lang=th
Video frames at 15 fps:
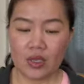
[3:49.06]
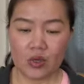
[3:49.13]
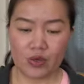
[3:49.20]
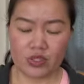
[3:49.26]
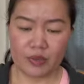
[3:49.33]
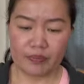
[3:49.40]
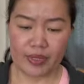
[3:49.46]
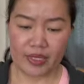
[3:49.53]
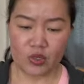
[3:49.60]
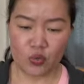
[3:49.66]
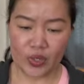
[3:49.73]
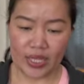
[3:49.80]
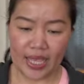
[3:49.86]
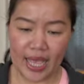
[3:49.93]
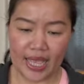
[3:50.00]
ก็จะเป็นห
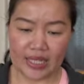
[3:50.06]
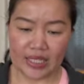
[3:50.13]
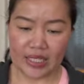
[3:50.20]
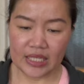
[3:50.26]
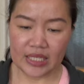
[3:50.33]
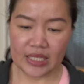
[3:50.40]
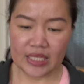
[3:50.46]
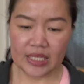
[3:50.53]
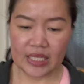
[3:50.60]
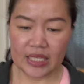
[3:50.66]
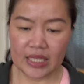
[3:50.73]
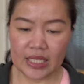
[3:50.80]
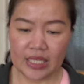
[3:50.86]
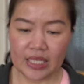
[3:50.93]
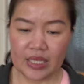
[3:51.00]
น่วยงานที่
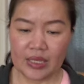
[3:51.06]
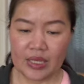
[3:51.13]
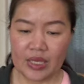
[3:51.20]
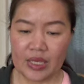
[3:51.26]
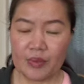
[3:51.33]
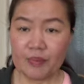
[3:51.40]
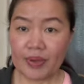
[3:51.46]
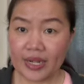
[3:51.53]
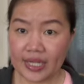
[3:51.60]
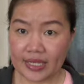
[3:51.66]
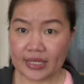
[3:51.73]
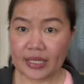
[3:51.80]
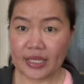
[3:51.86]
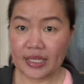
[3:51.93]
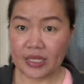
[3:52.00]
ผลิ
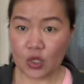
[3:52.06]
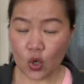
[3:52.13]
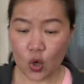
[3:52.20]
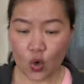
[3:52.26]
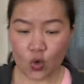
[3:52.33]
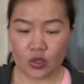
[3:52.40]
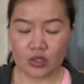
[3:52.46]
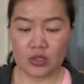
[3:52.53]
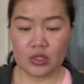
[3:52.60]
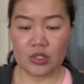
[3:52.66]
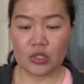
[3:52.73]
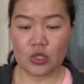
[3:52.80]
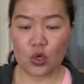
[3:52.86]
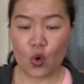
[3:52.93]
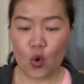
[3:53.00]
ตคิดค้น
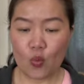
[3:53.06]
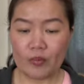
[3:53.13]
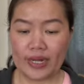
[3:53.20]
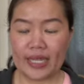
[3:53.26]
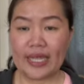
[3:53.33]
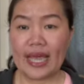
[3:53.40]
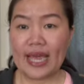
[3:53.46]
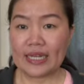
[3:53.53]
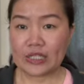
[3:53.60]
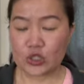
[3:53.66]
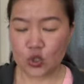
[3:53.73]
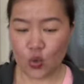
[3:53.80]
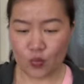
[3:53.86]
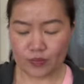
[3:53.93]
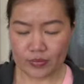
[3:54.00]
โดรมในการ
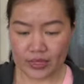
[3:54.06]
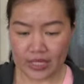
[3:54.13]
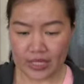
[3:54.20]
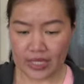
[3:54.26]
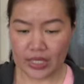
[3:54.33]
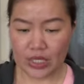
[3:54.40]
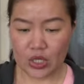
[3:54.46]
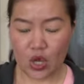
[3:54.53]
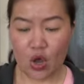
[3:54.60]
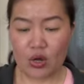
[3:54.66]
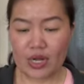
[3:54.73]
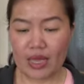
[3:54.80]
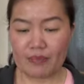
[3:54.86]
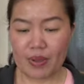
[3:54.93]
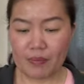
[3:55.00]
โจมตีกอง
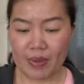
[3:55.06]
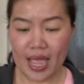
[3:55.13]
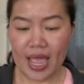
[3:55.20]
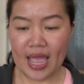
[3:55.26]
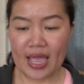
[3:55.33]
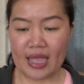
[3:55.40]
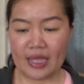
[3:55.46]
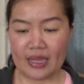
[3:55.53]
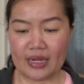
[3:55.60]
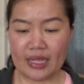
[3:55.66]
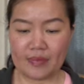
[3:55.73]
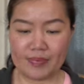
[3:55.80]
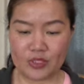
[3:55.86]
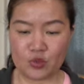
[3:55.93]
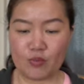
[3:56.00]
ทัพพม่าใน
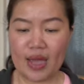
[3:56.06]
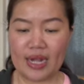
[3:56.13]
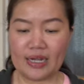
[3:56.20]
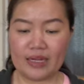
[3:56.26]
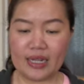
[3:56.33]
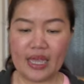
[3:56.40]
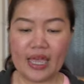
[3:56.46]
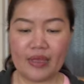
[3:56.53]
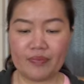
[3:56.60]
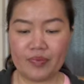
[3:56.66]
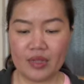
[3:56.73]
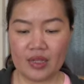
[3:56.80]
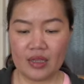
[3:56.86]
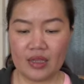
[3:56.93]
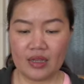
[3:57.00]
ปัจจุบันนะคะ
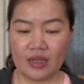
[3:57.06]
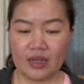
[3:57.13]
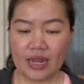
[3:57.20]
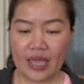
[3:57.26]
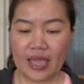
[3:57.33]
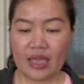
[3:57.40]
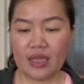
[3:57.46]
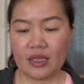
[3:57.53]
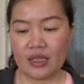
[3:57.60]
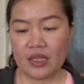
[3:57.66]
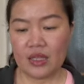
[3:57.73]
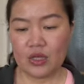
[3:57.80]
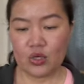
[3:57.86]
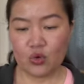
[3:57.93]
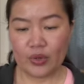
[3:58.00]
และ
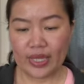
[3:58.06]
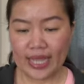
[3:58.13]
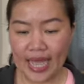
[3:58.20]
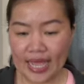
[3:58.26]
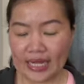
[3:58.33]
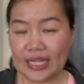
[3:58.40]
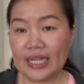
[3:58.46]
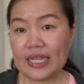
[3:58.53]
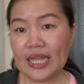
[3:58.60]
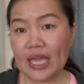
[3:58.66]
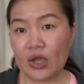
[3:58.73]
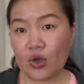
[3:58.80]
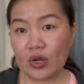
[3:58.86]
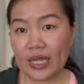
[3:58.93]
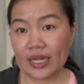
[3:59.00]
หน่วยงานนี้เนี่
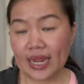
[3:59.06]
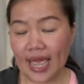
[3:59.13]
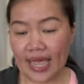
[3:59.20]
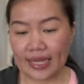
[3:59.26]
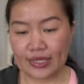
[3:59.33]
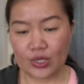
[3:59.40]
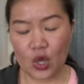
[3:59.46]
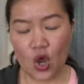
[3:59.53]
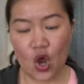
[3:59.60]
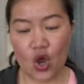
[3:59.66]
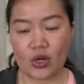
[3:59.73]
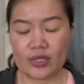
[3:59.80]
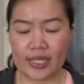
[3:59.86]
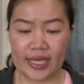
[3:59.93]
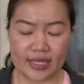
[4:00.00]
ยก็ได้ถ่ายทอ
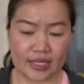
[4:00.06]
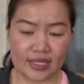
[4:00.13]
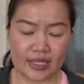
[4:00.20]
ดเทค